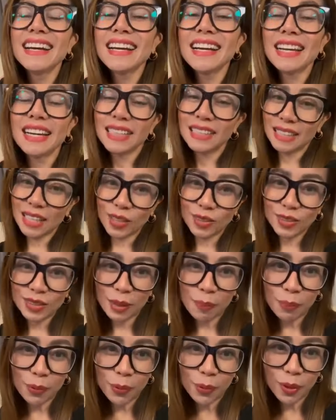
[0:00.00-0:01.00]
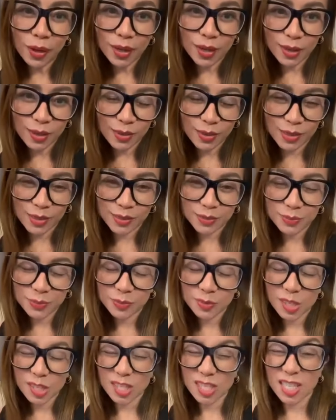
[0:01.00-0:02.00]
Ilang taon na po kayo?
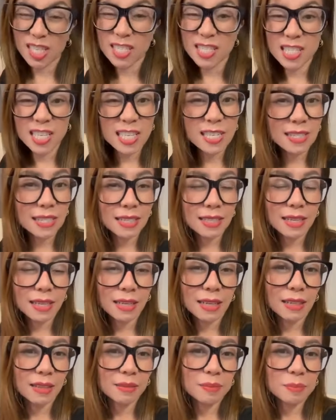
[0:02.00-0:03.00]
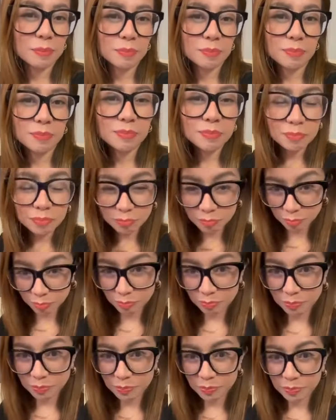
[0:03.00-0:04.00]
Sige, secret na lang.
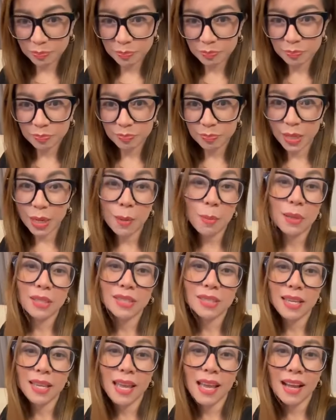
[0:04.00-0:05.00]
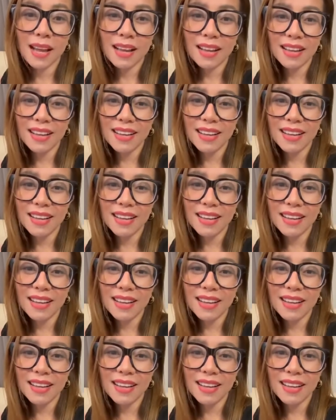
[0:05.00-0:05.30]
Para masaya.